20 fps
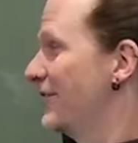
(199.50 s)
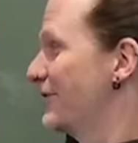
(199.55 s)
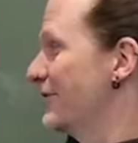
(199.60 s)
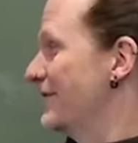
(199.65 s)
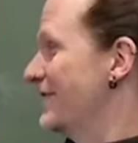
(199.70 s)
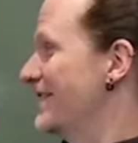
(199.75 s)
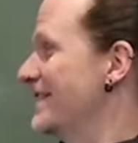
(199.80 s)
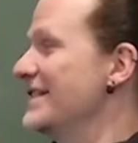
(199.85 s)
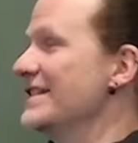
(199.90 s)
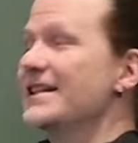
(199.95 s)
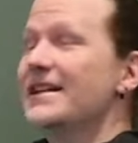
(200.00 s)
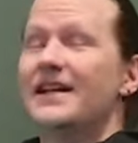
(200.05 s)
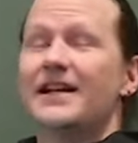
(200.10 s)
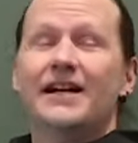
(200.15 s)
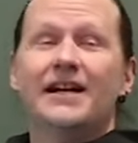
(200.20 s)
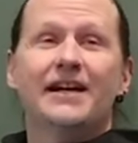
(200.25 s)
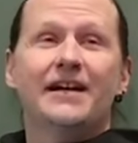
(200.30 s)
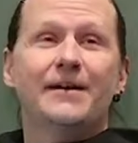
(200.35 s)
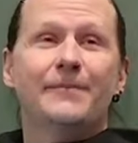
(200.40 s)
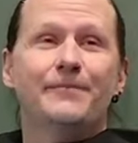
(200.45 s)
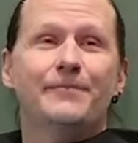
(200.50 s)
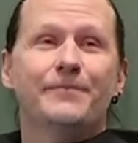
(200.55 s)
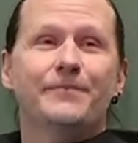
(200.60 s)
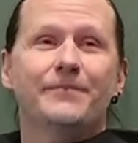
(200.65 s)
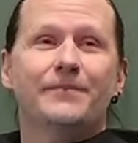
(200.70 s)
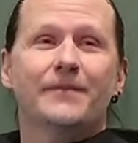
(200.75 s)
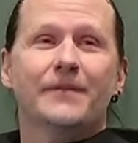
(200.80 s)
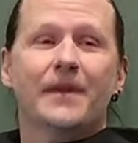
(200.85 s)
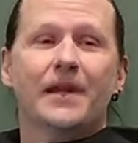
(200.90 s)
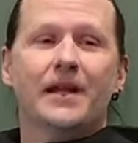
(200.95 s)
Gut. Ähm,
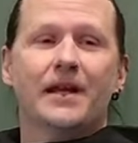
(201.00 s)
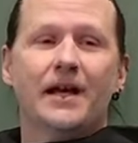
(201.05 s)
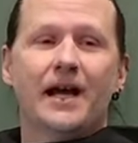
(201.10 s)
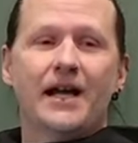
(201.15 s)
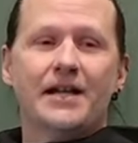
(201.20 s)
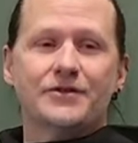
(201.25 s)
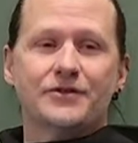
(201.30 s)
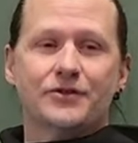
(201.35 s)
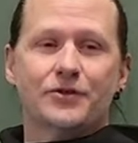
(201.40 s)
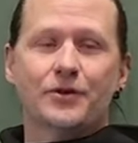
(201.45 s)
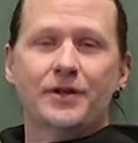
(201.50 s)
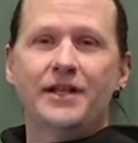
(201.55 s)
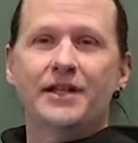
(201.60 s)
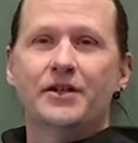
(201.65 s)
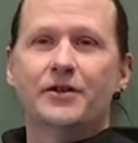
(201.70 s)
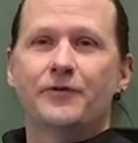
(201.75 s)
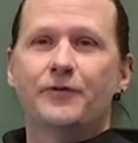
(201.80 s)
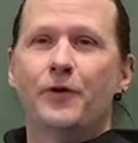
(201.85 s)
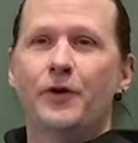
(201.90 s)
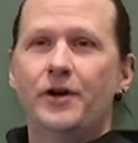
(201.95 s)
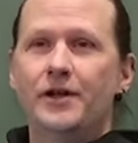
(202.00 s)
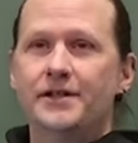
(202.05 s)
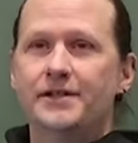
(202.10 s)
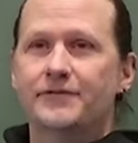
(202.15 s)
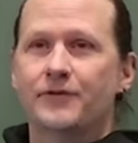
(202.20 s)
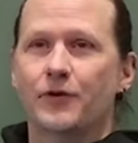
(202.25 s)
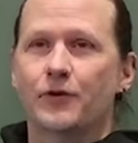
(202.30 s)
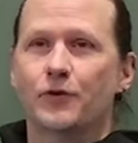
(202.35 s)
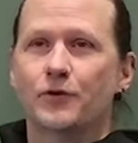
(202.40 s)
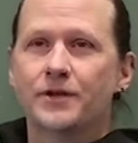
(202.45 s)
also solide gefüllt
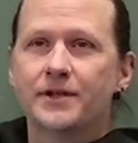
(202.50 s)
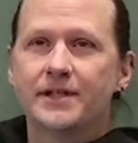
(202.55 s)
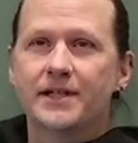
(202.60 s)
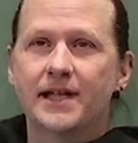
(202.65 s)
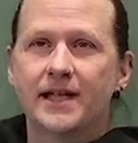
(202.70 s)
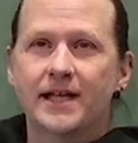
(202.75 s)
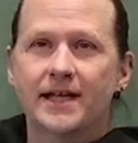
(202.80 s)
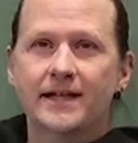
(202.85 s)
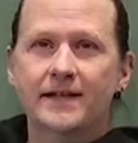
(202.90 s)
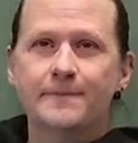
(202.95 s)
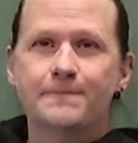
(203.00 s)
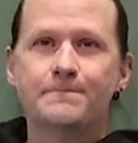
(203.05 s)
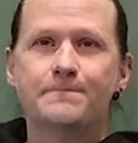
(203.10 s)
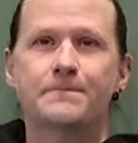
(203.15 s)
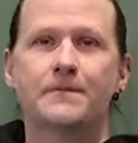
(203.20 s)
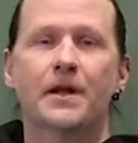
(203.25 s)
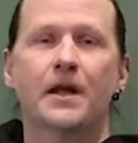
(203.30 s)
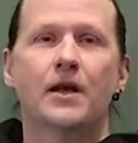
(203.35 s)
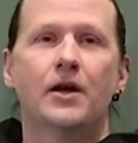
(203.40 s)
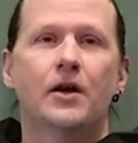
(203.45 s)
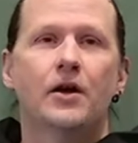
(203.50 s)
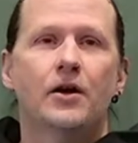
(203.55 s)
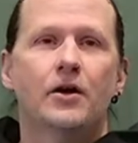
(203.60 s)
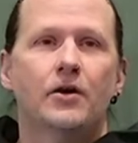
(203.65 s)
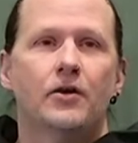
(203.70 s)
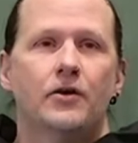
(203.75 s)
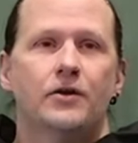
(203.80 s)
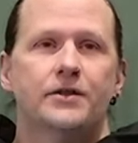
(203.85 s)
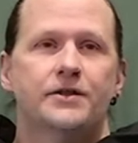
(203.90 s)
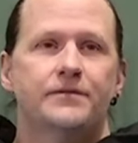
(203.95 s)
von unten her
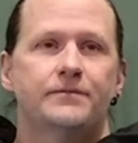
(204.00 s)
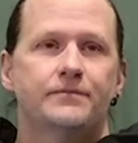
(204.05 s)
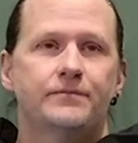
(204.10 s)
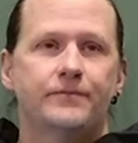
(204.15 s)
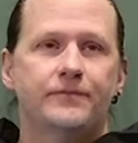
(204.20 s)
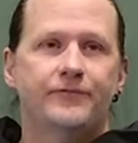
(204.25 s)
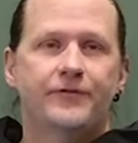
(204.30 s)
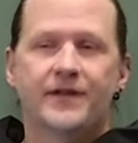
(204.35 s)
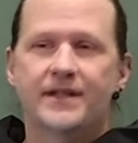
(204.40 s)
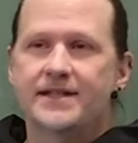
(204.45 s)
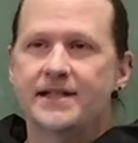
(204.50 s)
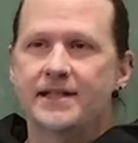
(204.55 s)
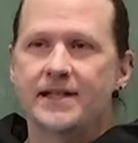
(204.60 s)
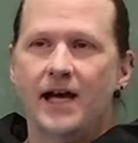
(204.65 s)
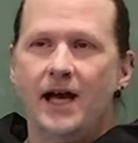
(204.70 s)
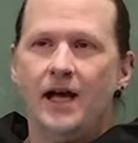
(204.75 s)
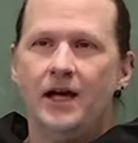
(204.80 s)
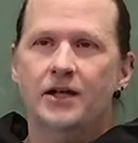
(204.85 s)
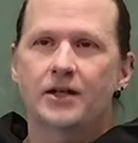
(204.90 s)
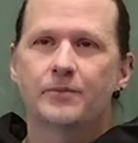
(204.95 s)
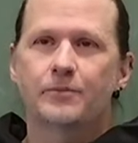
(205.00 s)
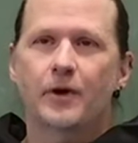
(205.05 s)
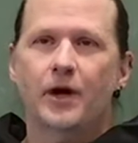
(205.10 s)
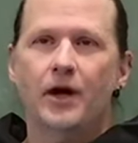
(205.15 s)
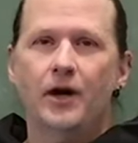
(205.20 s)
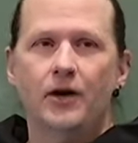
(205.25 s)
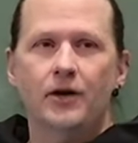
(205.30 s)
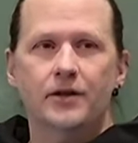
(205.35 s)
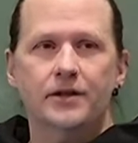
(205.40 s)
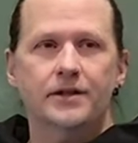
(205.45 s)
und 14 Jahre
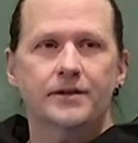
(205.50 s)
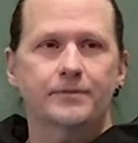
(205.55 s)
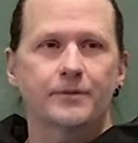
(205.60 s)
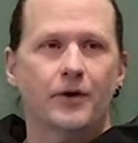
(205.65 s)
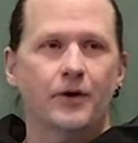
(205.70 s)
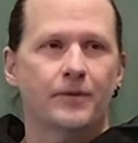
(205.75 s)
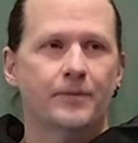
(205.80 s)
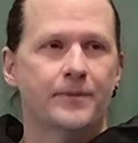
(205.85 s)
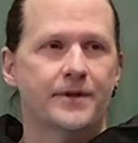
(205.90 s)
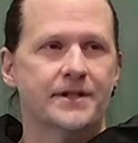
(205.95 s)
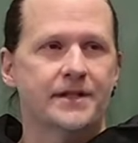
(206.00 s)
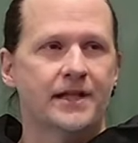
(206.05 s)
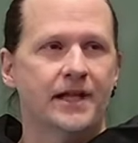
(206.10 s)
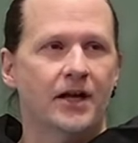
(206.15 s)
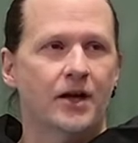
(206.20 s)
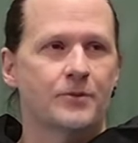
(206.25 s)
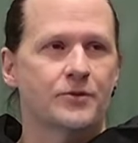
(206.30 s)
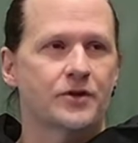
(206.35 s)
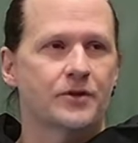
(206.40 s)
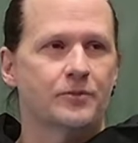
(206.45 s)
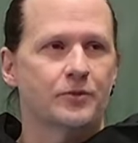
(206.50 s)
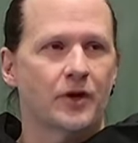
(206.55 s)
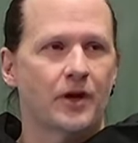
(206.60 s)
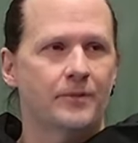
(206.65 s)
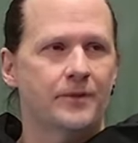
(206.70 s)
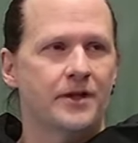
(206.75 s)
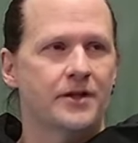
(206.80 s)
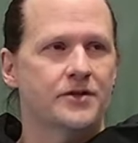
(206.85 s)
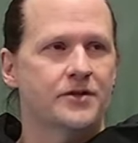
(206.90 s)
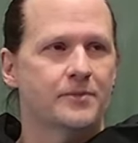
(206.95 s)
gebraucht, braucht ein bisschen länger, um so eine
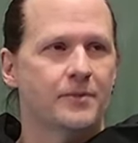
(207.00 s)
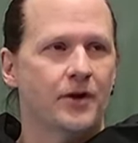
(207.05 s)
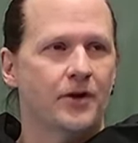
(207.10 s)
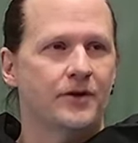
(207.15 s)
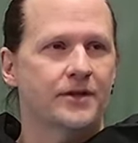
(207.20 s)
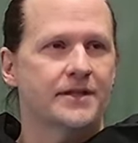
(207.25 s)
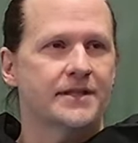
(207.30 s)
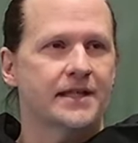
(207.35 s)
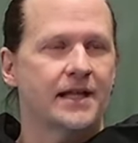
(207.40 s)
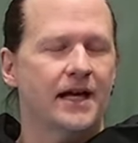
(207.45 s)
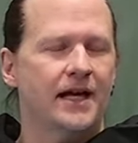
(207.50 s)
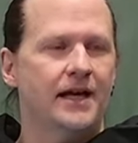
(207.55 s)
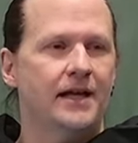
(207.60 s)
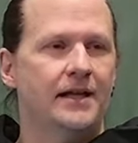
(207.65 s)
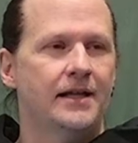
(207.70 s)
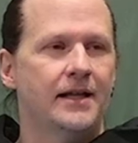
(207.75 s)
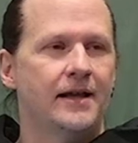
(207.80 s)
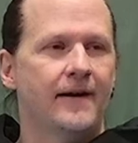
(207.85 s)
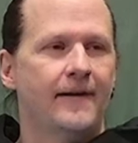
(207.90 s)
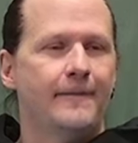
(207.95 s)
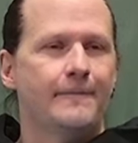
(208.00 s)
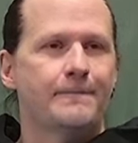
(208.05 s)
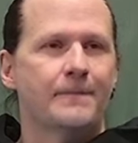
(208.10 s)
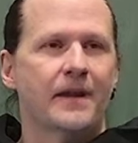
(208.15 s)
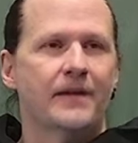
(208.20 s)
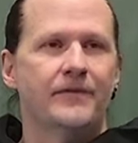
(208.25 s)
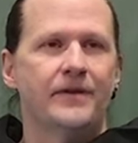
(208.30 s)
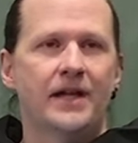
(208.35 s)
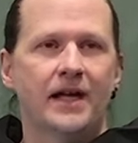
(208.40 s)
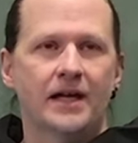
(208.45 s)
Pyramide zu bauen, ist klar.
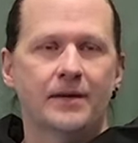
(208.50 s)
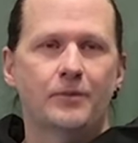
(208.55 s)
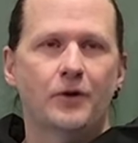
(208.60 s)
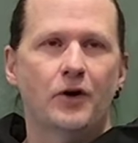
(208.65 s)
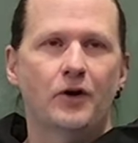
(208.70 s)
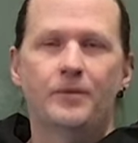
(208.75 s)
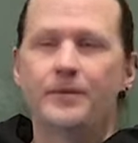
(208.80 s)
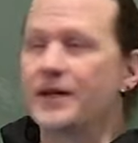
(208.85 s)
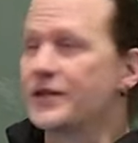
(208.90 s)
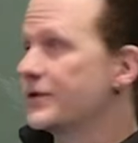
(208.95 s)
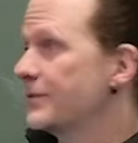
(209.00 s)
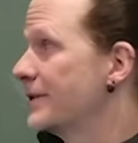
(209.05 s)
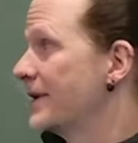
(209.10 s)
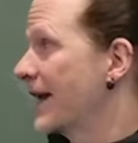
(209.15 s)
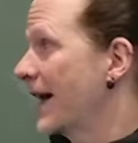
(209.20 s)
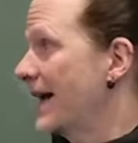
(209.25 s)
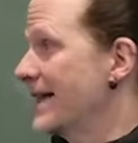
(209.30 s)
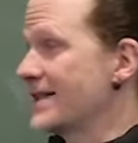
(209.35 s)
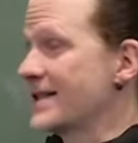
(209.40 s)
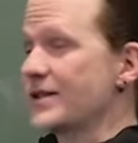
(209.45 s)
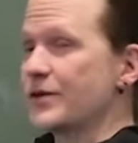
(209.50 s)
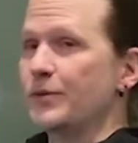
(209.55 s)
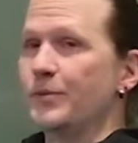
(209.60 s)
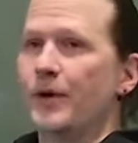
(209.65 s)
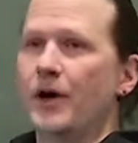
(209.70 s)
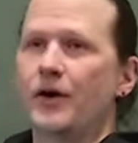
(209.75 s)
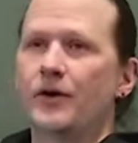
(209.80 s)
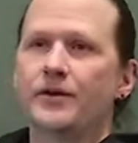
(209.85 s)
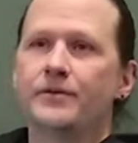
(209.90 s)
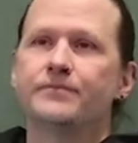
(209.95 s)
Wie lange brauchen wir jetzt, um den Rest zu
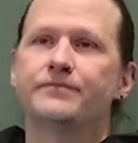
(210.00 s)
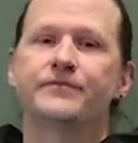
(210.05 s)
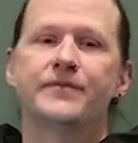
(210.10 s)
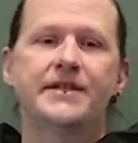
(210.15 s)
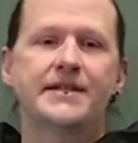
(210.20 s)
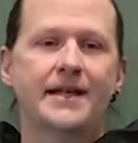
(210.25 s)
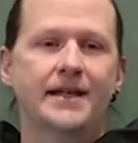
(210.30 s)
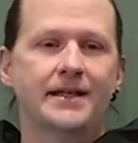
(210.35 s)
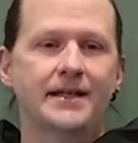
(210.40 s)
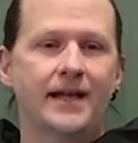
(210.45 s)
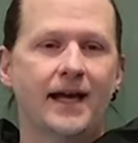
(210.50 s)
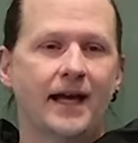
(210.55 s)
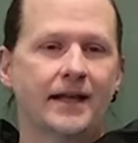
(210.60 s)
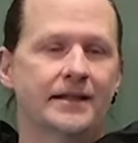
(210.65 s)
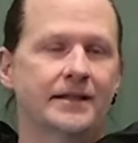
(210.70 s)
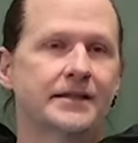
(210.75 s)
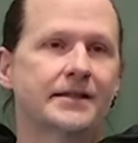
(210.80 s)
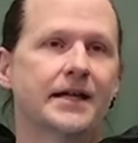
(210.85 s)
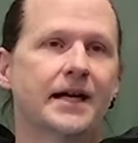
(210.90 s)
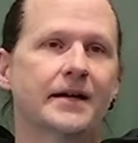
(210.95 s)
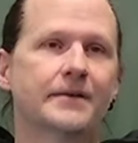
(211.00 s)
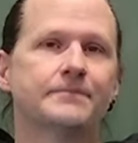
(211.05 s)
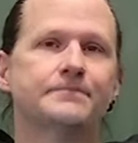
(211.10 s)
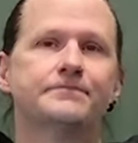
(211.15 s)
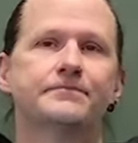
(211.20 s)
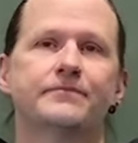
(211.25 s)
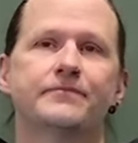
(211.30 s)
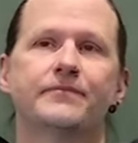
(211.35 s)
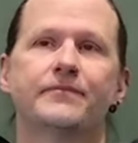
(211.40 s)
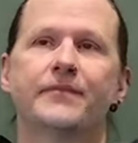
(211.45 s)
bauen? Wie seid ihr daran gegangen?
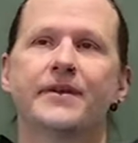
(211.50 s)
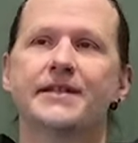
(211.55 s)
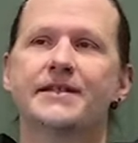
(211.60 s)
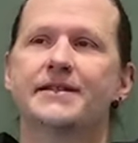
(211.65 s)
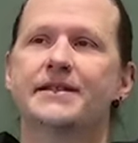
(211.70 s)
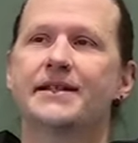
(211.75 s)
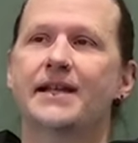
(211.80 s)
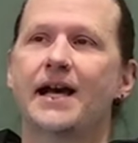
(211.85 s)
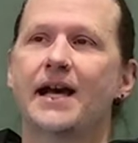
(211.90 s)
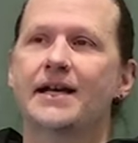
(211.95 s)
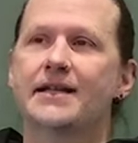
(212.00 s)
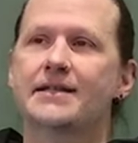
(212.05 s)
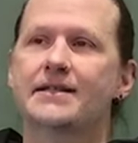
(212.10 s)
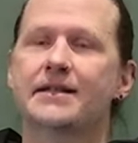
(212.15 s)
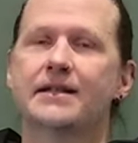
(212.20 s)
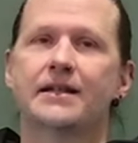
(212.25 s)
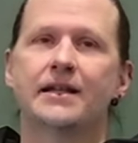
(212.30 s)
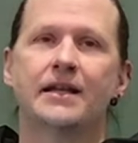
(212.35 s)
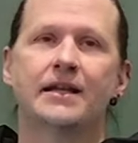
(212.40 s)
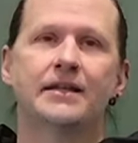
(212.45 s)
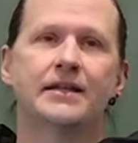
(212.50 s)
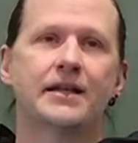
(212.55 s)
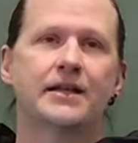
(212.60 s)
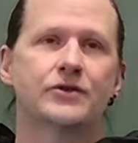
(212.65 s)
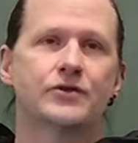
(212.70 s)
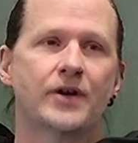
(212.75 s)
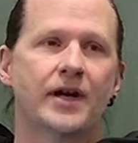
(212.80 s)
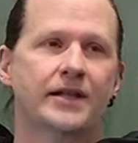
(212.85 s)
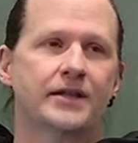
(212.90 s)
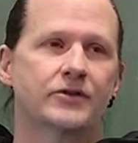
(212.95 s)
Was sind die ersten Ideen, die ihr
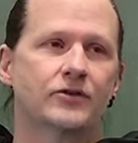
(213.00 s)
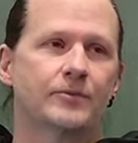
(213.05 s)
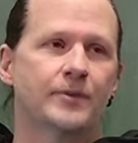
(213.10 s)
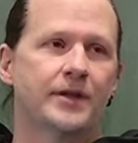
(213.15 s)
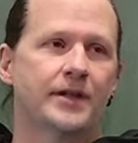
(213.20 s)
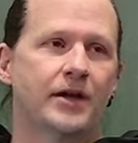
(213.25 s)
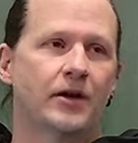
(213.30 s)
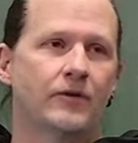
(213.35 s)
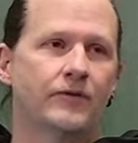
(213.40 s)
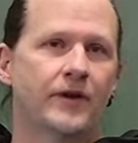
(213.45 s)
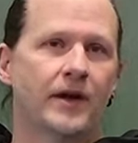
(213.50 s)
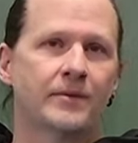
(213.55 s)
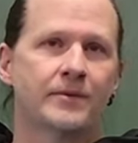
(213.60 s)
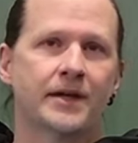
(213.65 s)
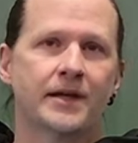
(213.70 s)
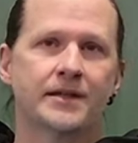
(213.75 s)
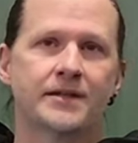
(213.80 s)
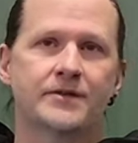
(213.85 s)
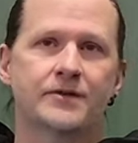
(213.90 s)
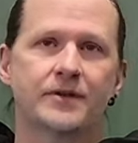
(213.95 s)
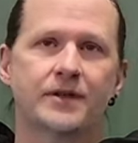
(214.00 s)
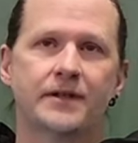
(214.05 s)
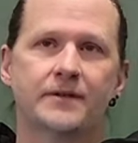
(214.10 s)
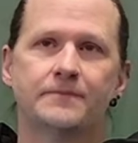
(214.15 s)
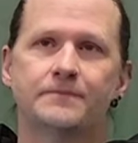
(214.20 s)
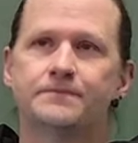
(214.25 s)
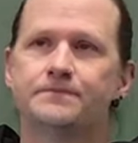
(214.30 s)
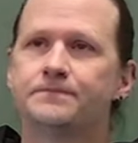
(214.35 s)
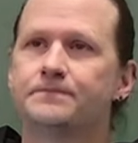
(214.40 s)
so hattet, um an die Aufgabe ranzugehen?